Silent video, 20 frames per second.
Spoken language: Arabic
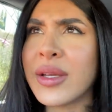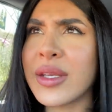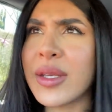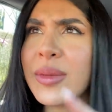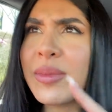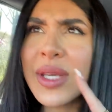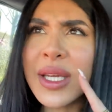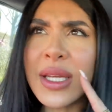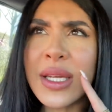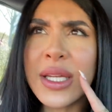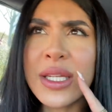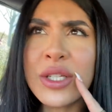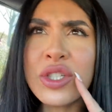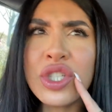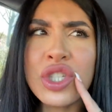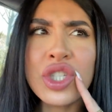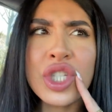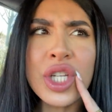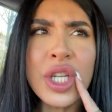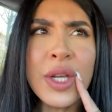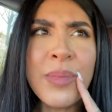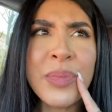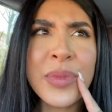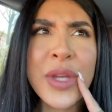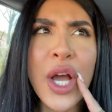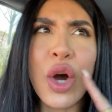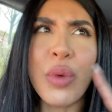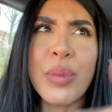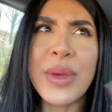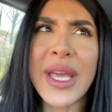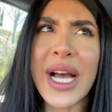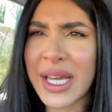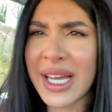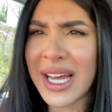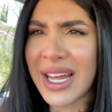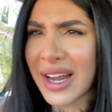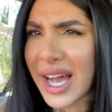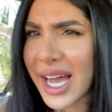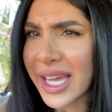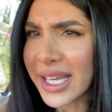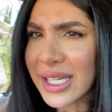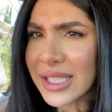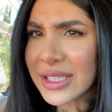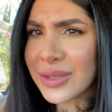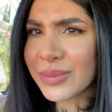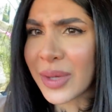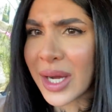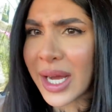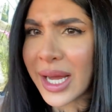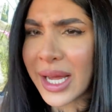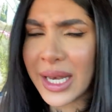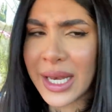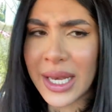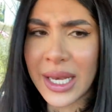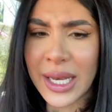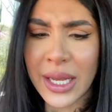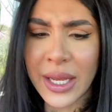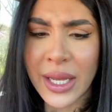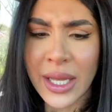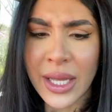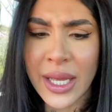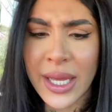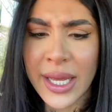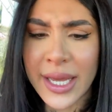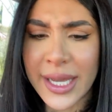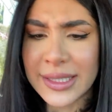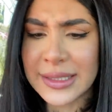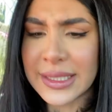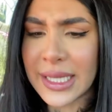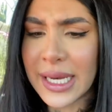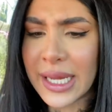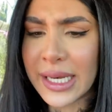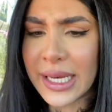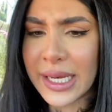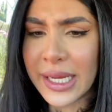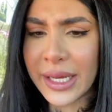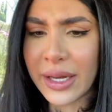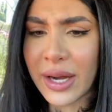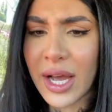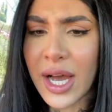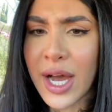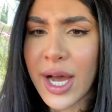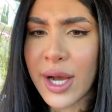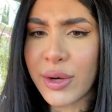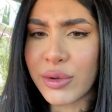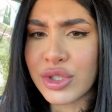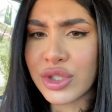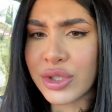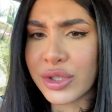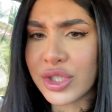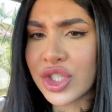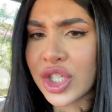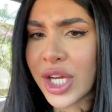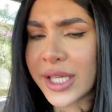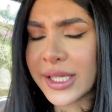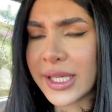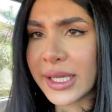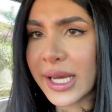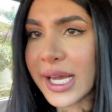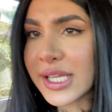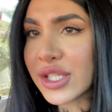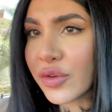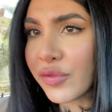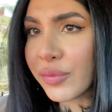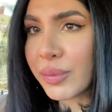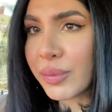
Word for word: يمكن هيجي شيء او بها خرايط مال احتلال العراق وشون كان القصف